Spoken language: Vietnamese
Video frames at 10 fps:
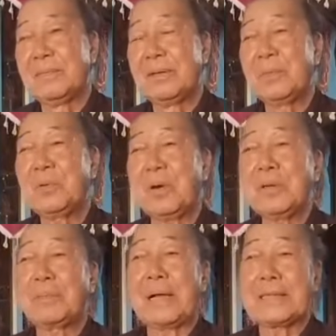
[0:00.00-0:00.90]
lúc đó
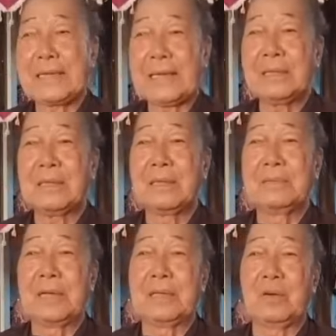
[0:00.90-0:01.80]
là mặt xanh người
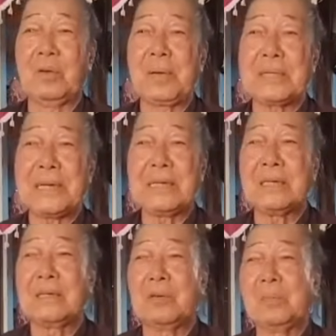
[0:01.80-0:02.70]
nổi mặt xanh
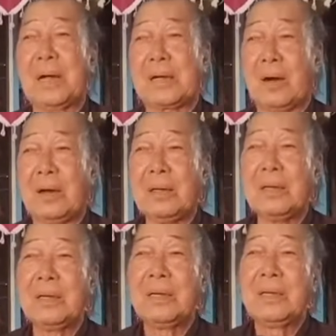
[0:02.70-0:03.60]
người nổi mặt đỏ
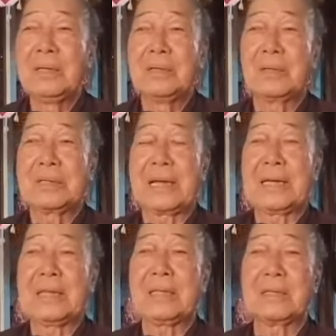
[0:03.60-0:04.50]
rồi thành
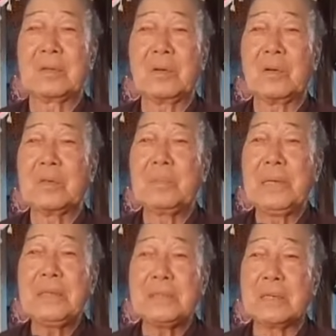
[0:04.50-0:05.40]
ra từ chỗ đó nó
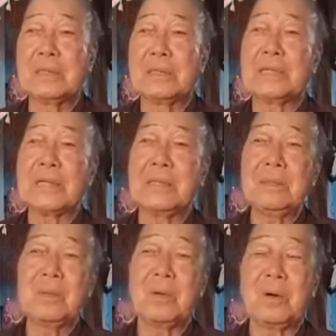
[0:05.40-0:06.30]
biến từ cái sắc
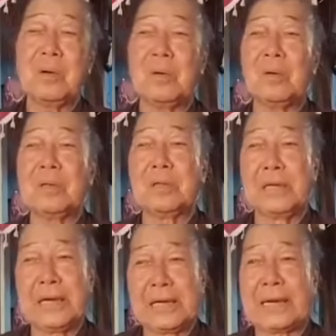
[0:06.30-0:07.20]
tướng của, của con người
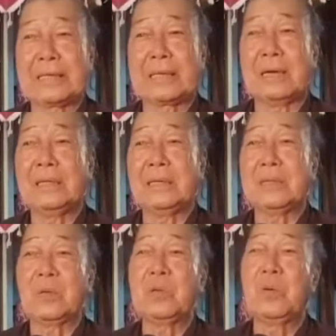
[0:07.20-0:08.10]
hiền lành trở lên
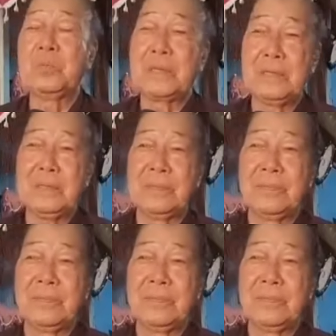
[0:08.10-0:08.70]
cái chỗ hung dữ